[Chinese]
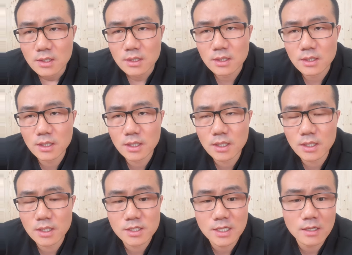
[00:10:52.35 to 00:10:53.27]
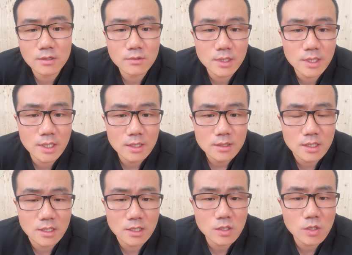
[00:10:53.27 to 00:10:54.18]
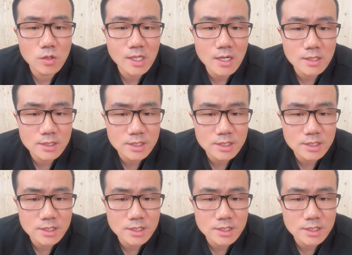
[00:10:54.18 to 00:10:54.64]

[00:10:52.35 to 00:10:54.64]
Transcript: 呃，言论呢，你能够更